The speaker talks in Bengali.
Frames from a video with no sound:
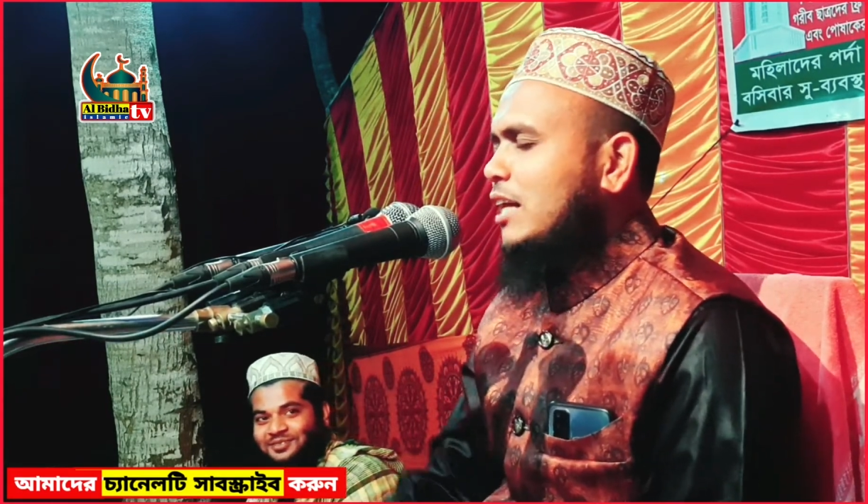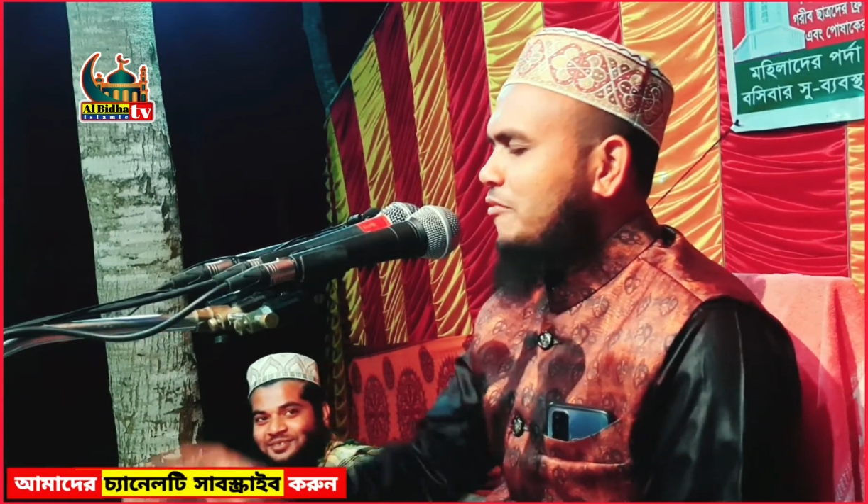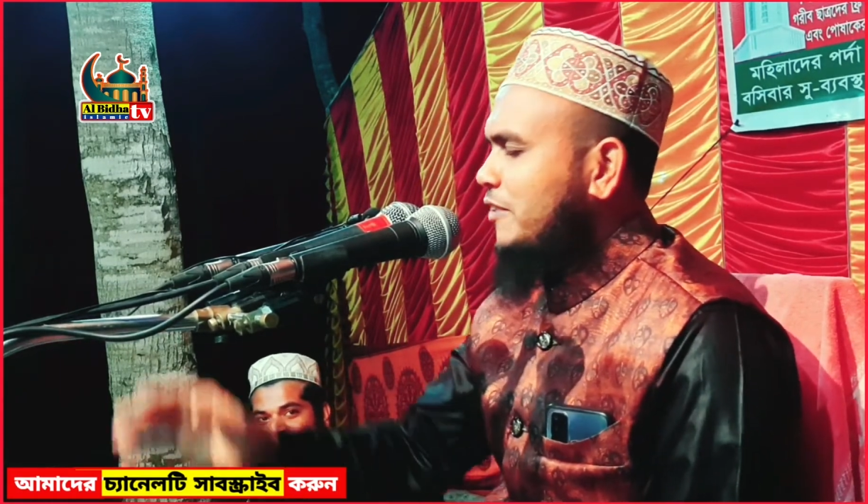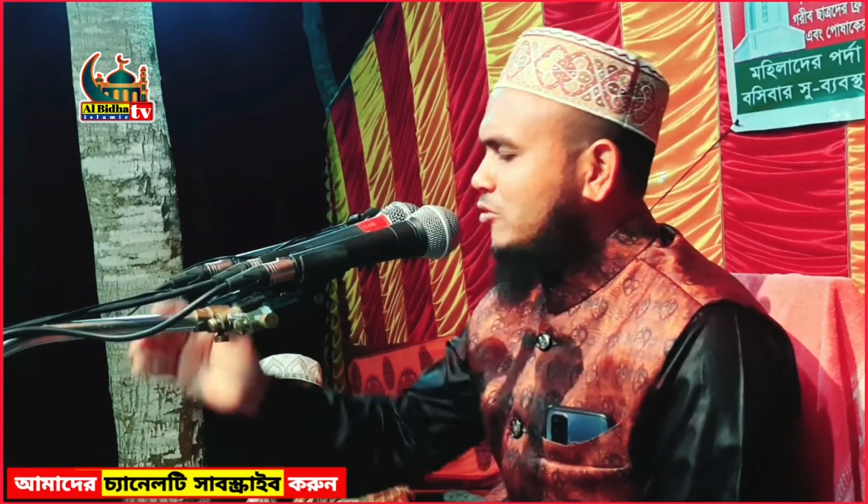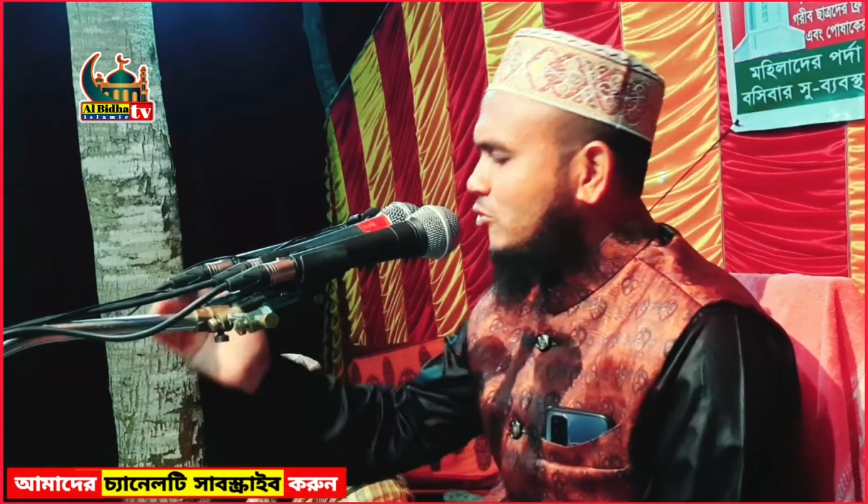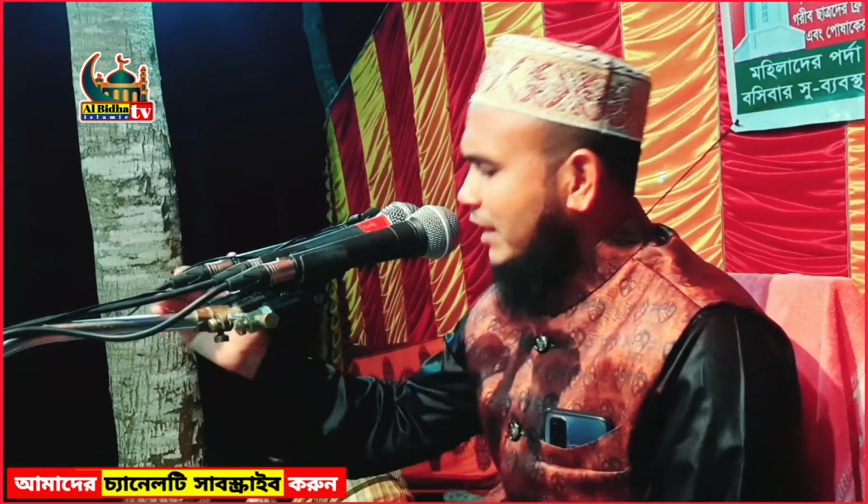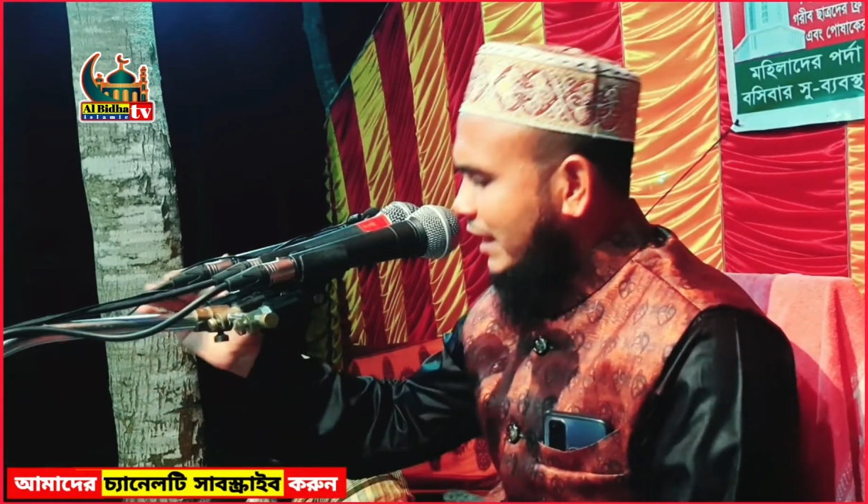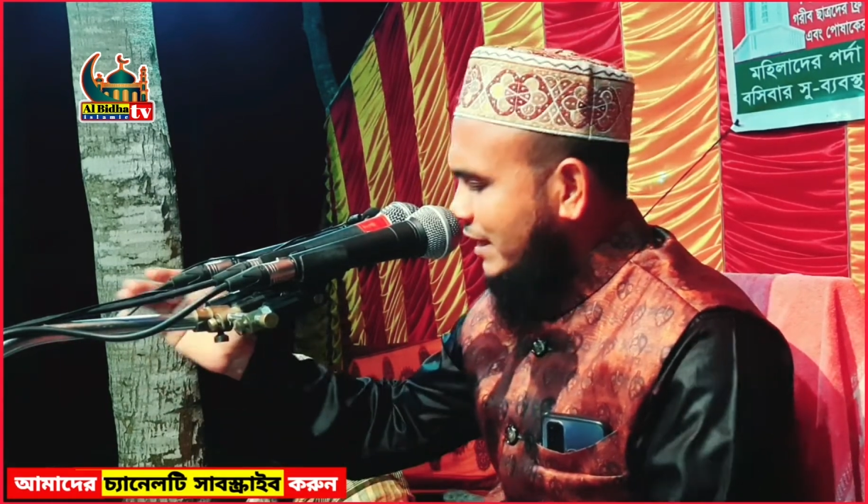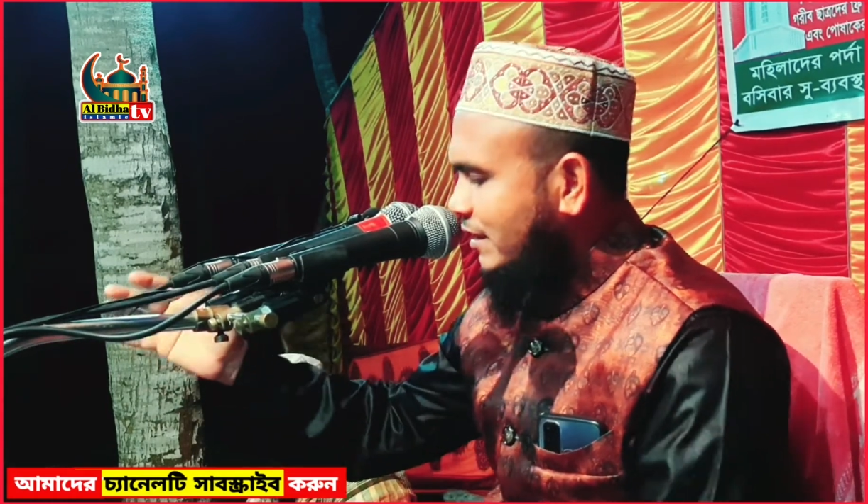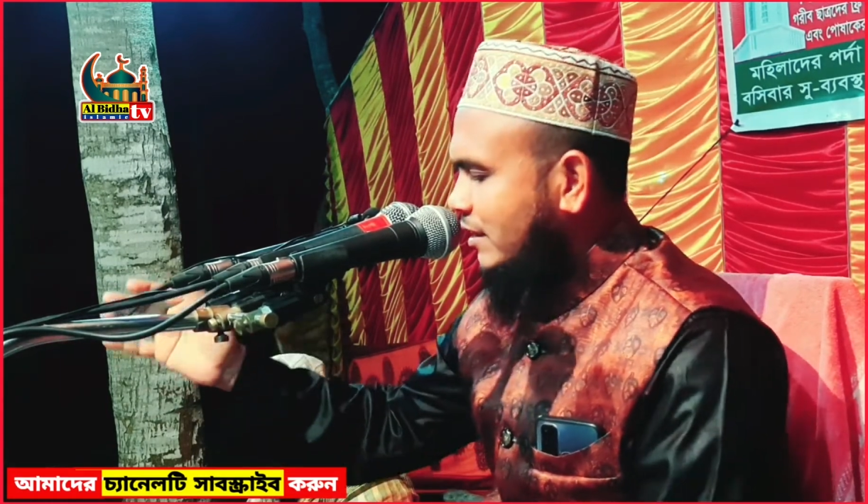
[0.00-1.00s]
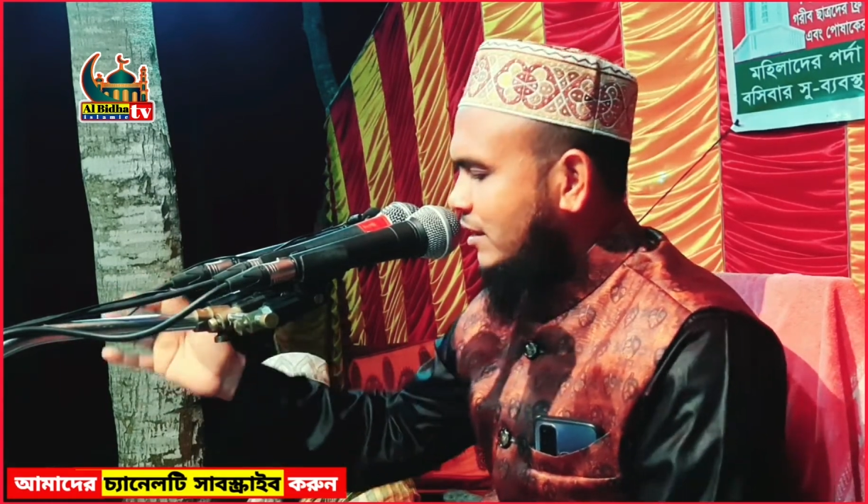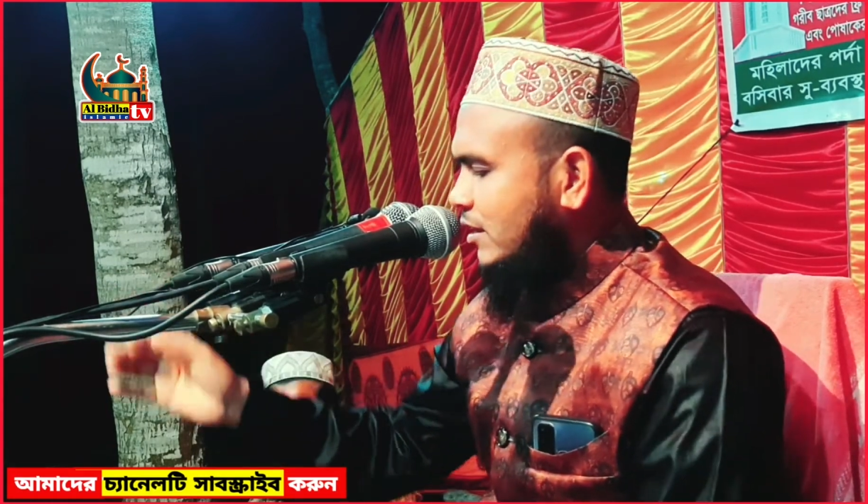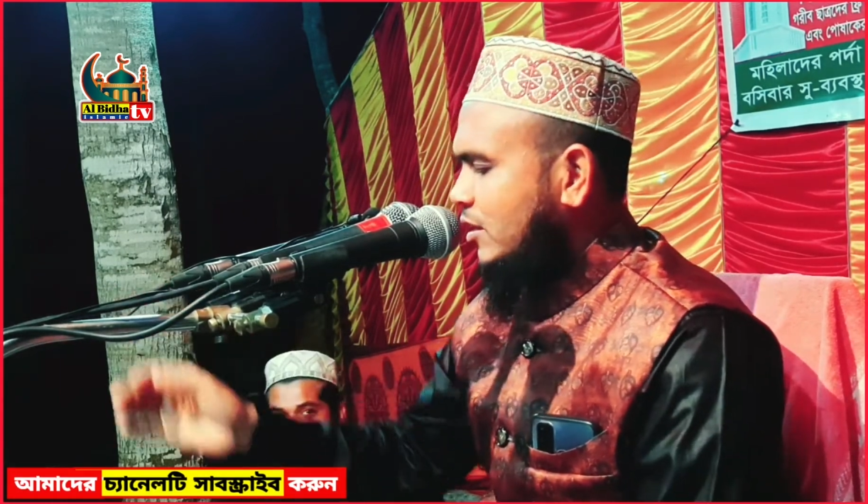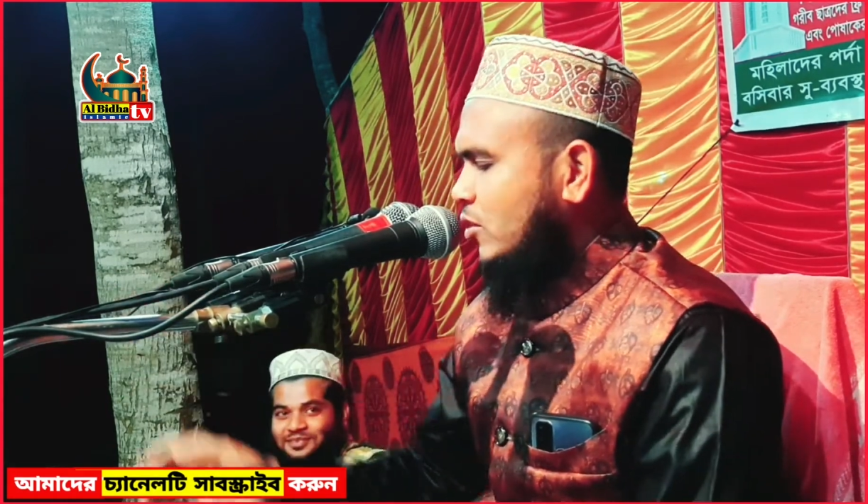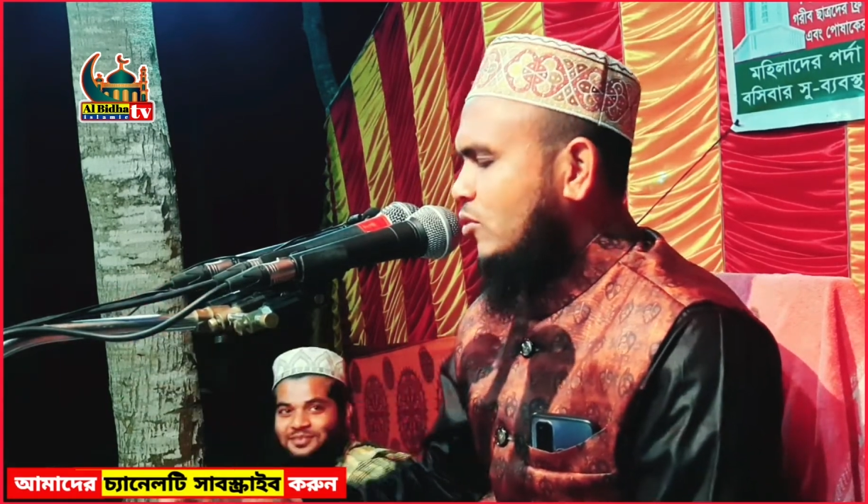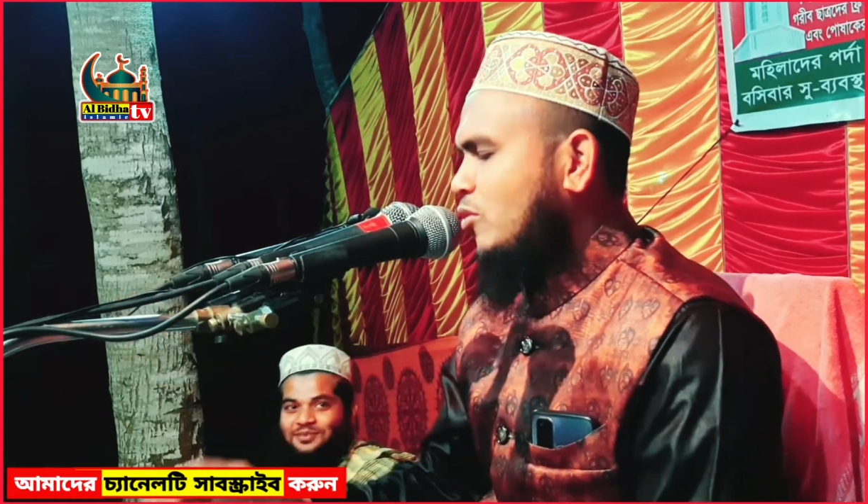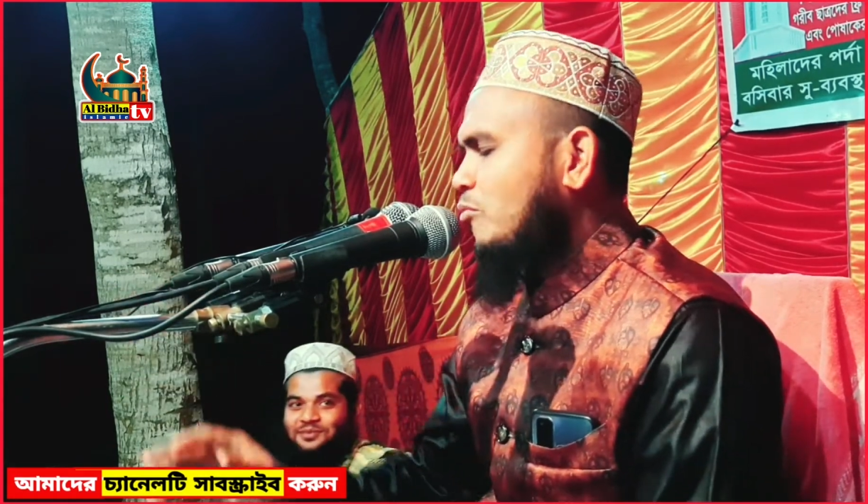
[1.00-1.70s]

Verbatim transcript: কাফের তো নেই কোনো